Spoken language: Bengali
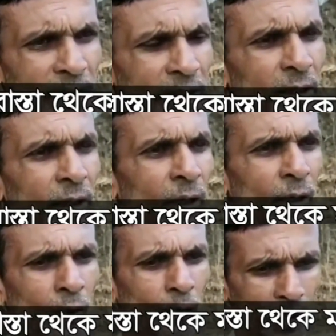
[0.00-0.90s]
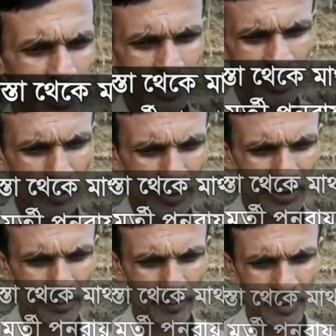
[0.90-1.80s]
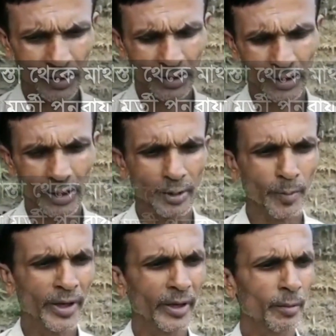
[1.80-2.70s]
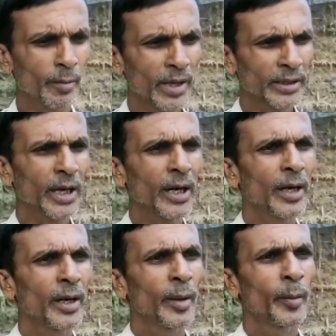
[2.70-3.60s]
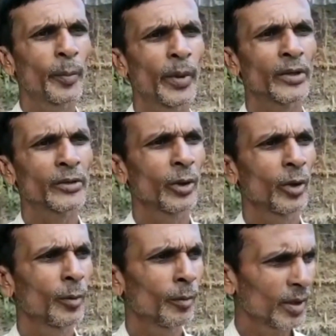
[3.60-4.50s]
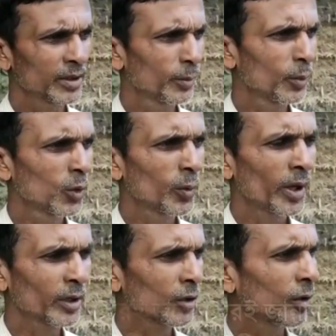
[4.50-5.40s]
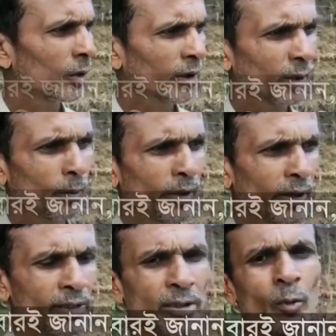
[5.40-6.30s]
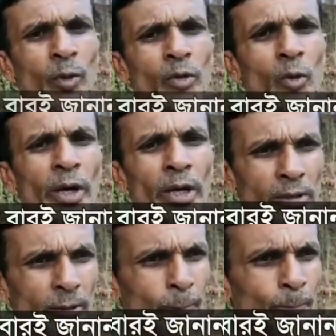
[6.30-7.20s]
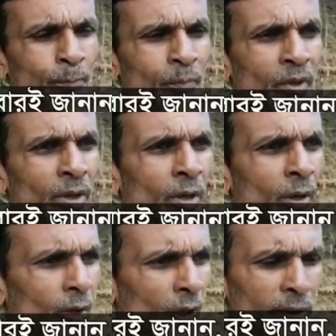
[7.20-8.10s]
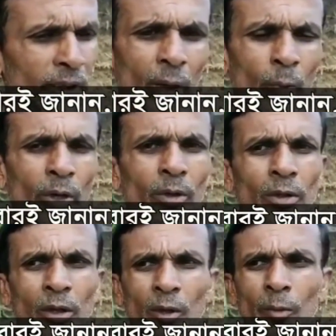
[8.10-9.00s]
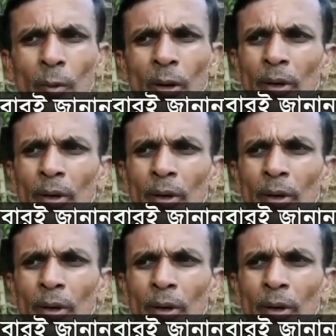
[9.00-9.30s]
মাথা আছে ওইখানে হচ্ছে আমার এই কালী মায়ের মাথা প্লাস হলো যে মুন্ডুমারাটা মারাটা সহ ওইখানে মেন রাস্তার উপরে সবাই রাখছে ওটা আমি দেখার পরে তাৎক্ষণিকভাবে